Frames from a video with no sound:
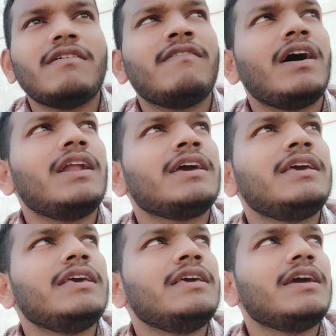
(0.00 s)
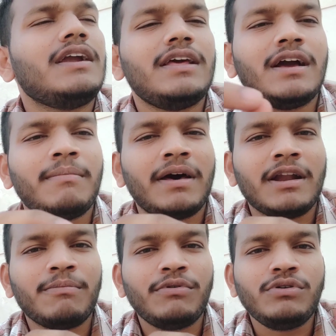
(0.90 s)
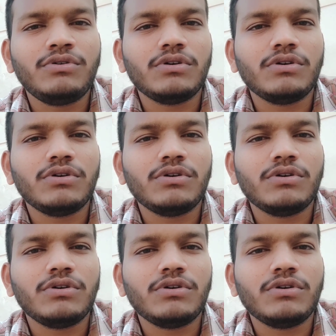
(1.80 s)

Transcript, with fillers: వాళ్ళకి ఈఏడిగా e మారినప్పుడు